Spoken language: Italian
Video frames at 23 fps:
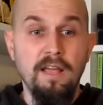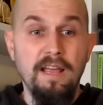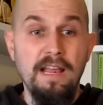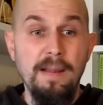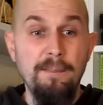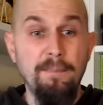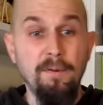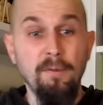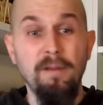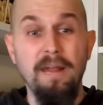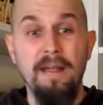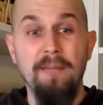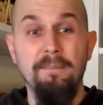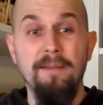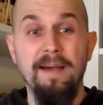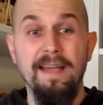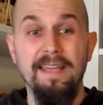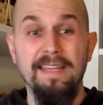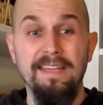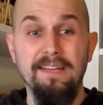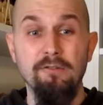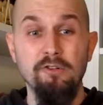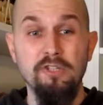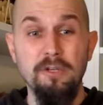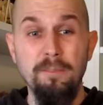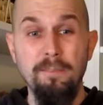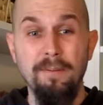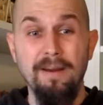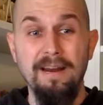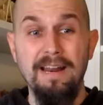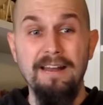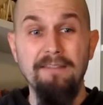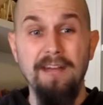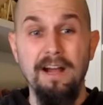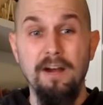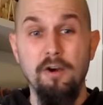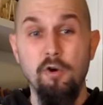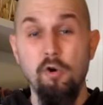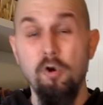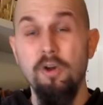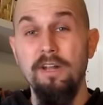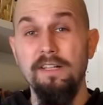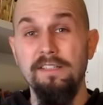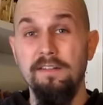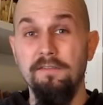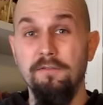il problema è che non si parlava
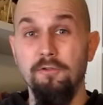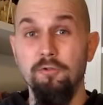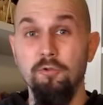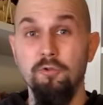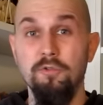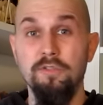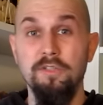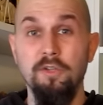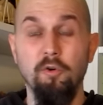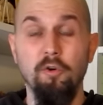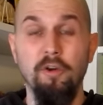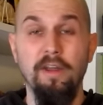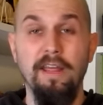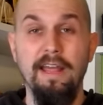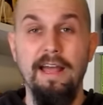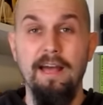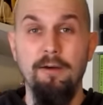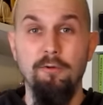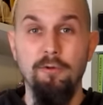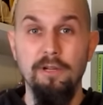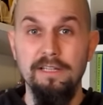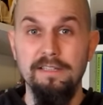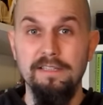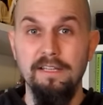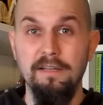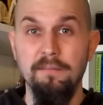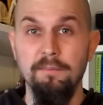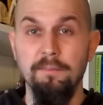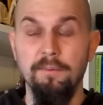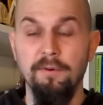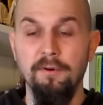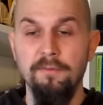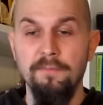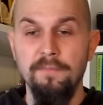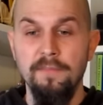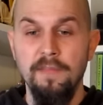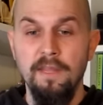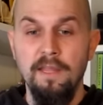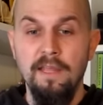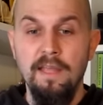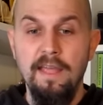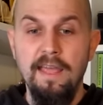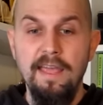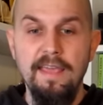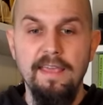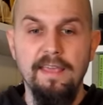ancora di evoluzione a quel tempo
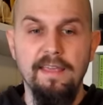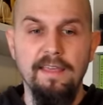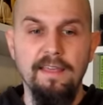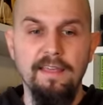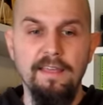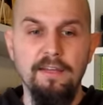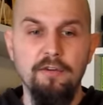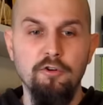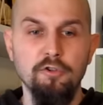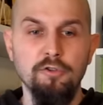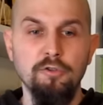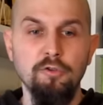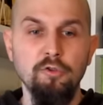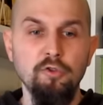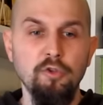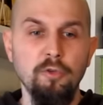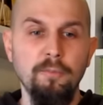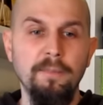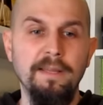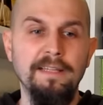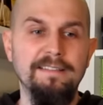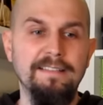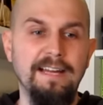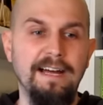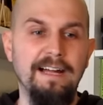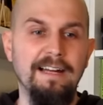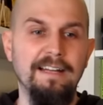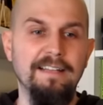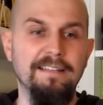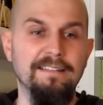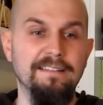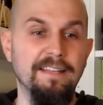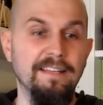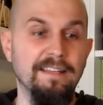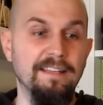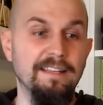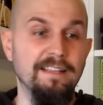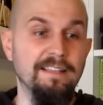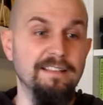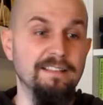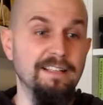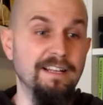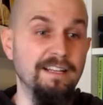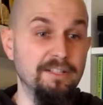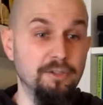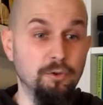e il costrutto mentale
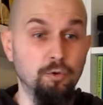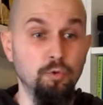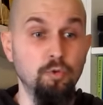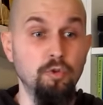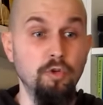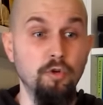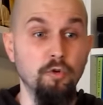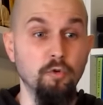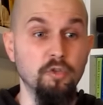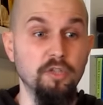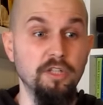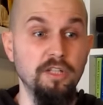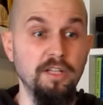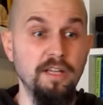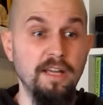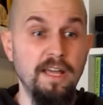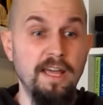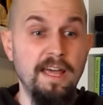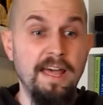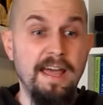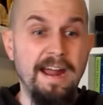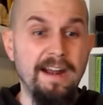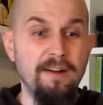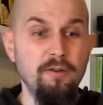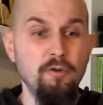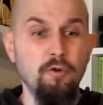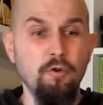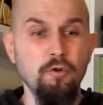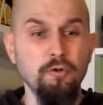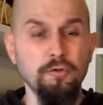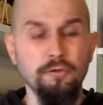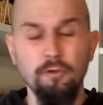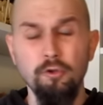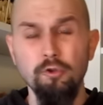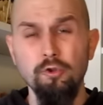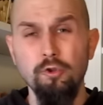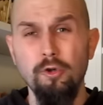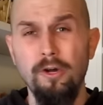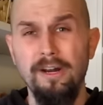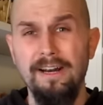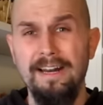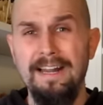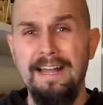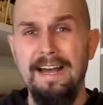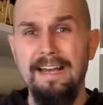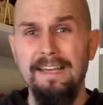dei, degli studiosi era un costrutto
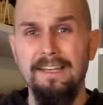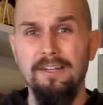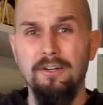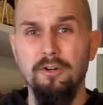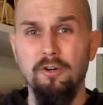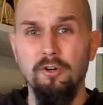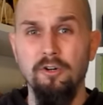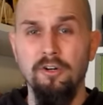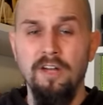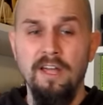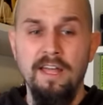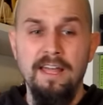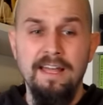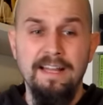arcaico,